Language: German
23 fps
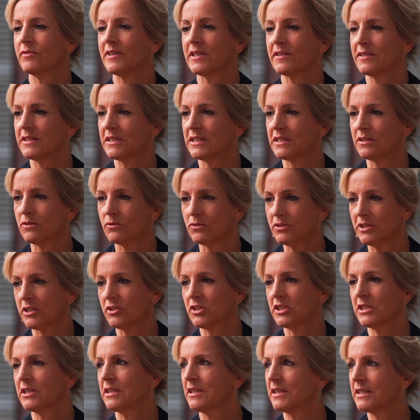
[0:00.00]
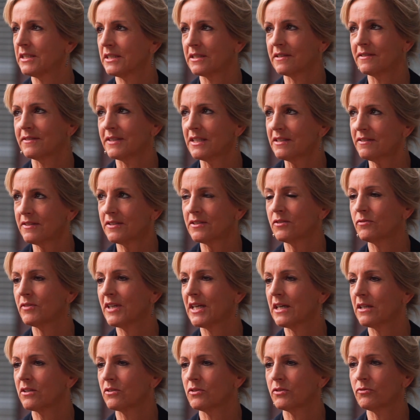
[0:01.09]
was sich in unterschiedliche
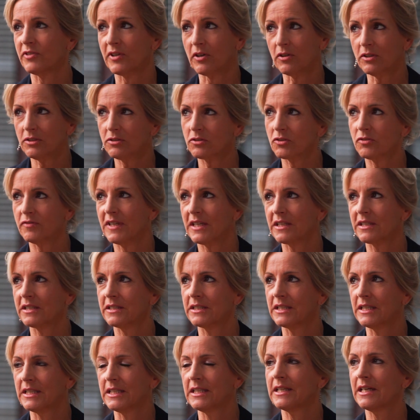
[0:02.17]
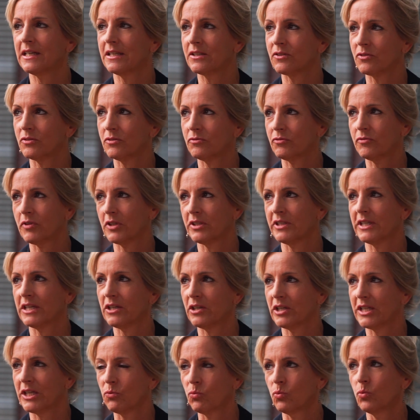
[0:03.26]
Gesetzeswerke und Verordnungswerke gliedert und von
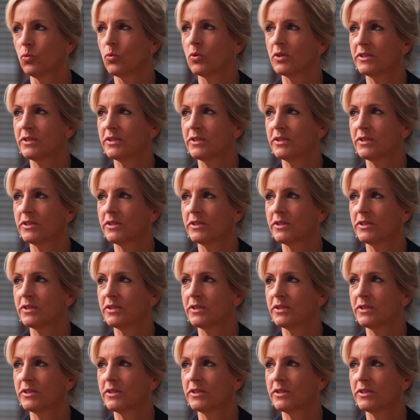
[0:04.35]
der EU